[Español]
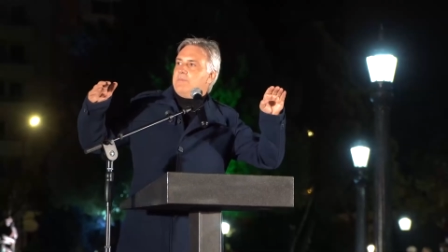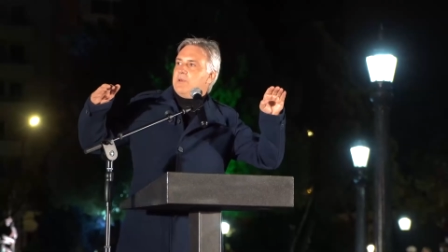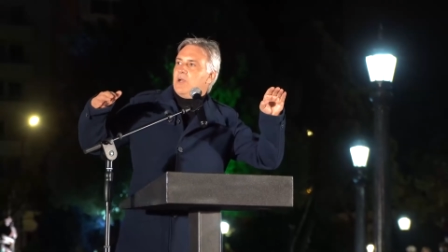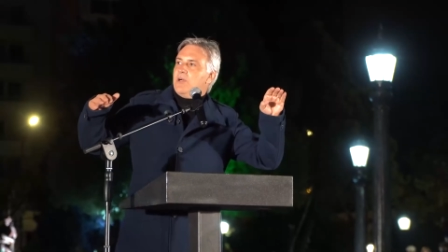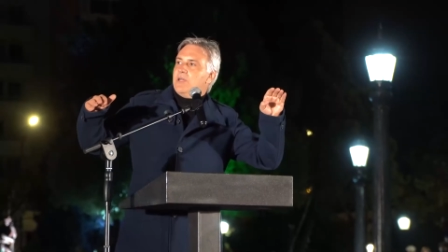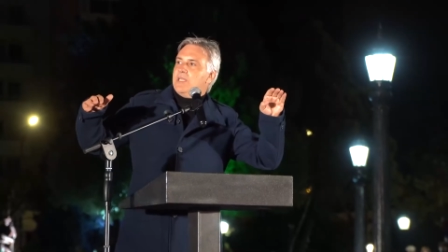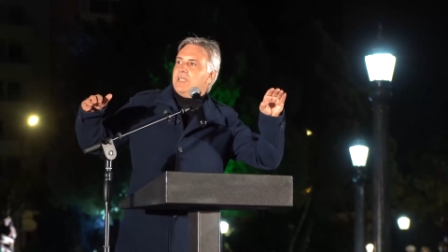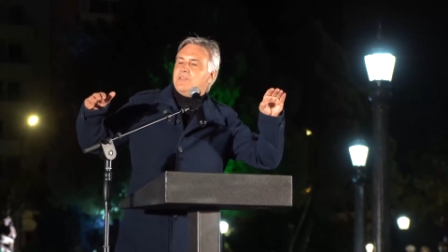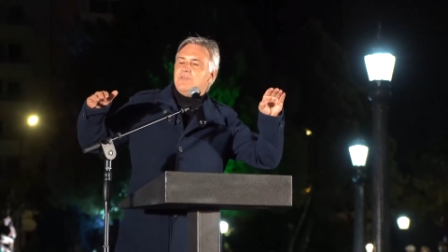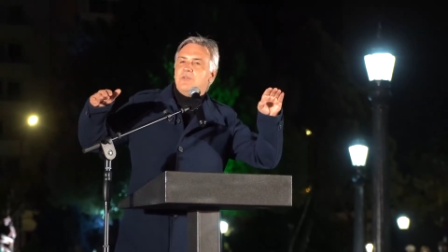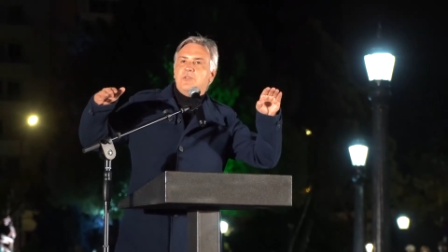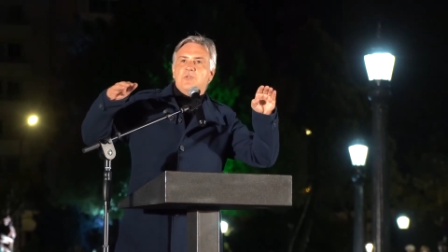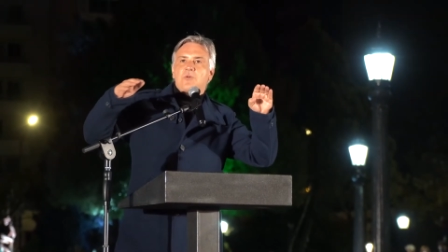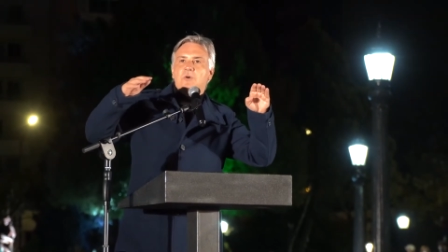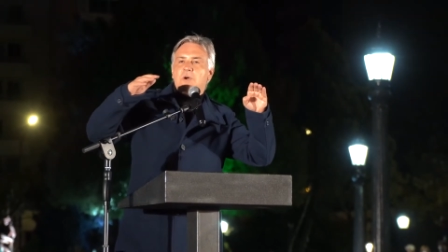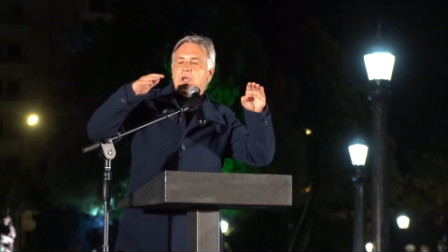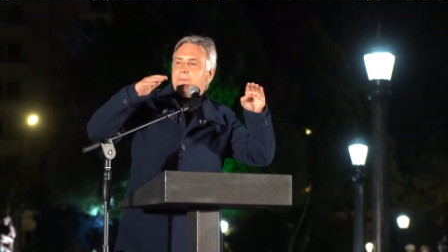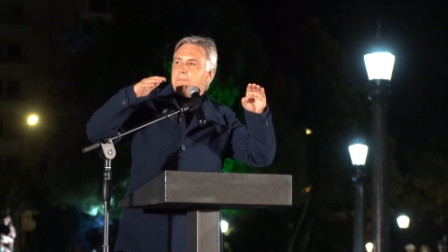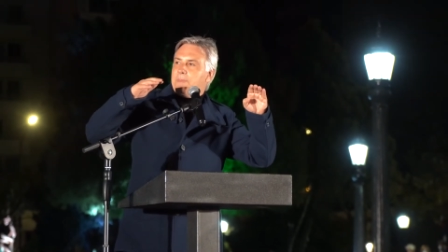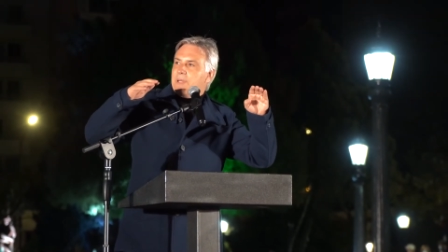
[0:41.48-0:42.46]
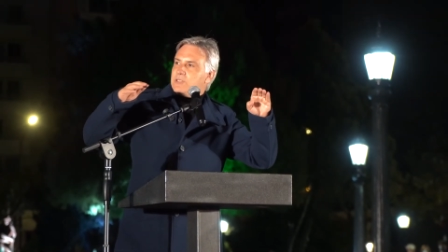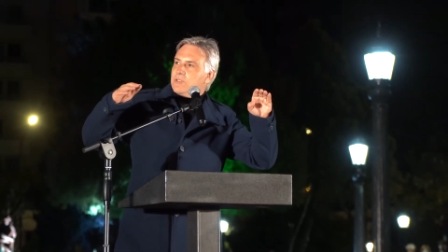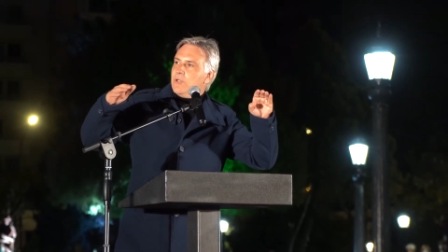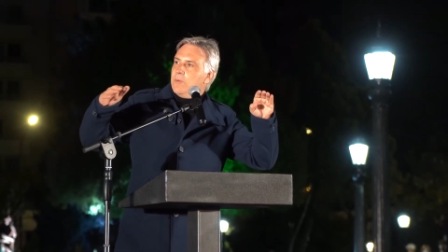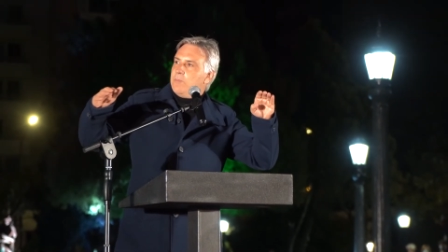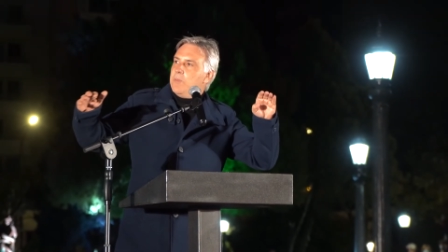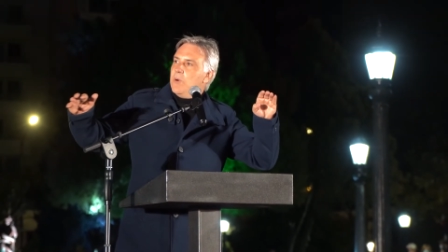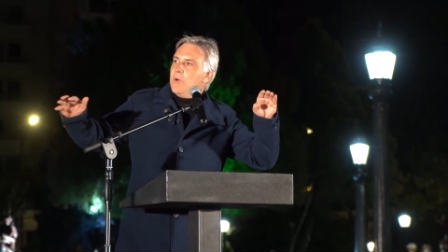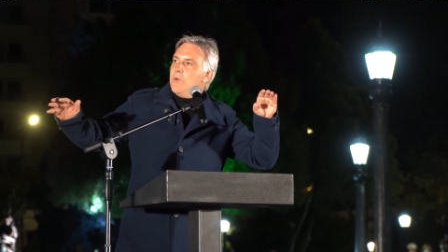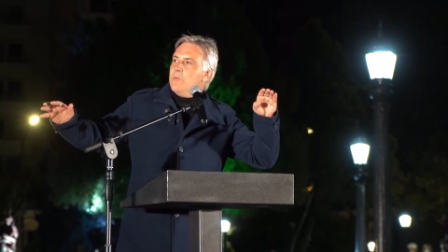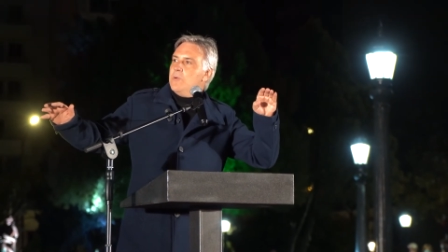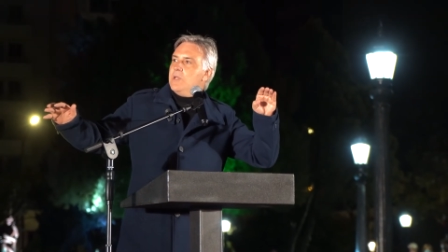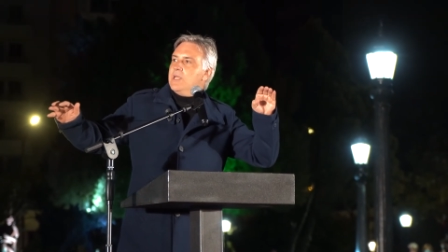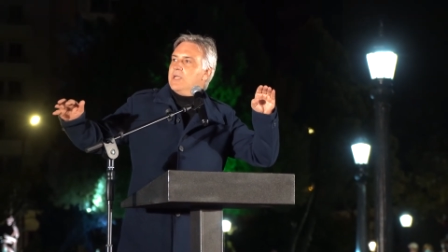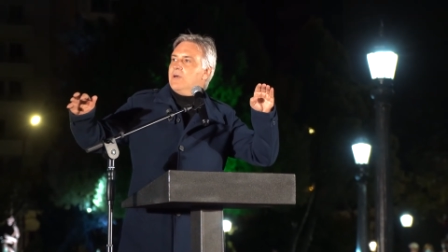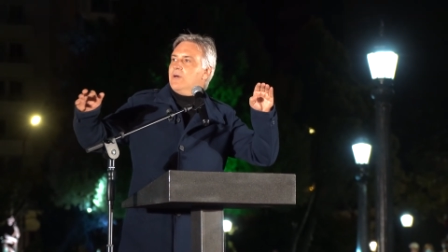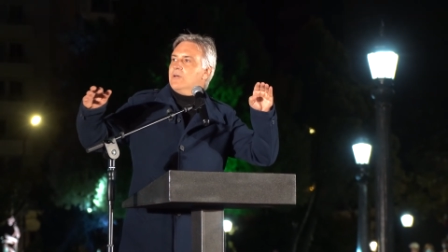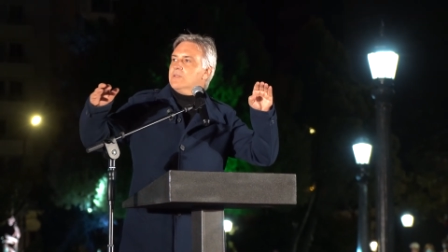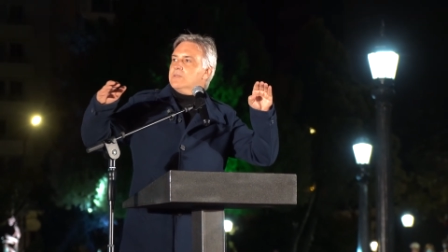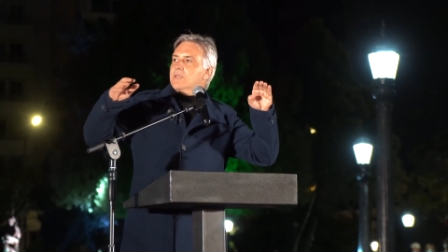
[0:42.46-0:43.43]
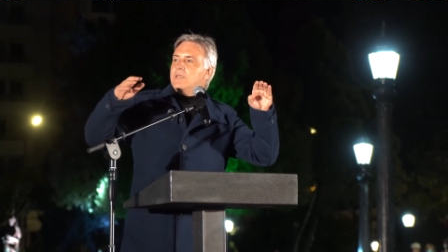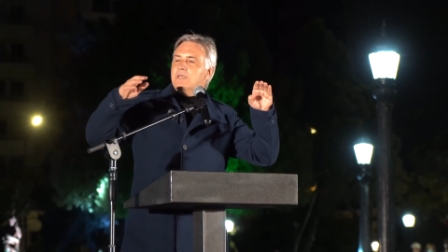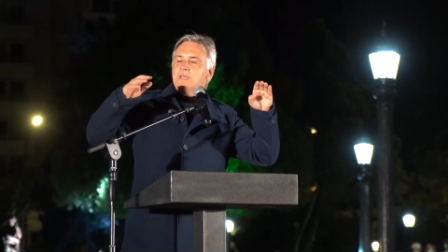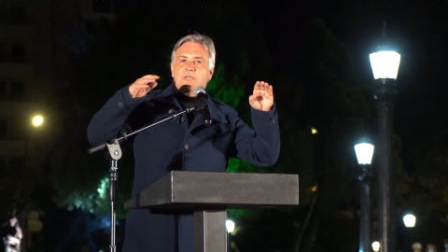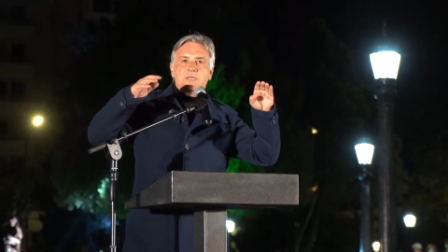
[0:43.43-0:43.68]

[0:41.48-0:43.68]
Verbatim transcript: progreso y sus espacios públicos,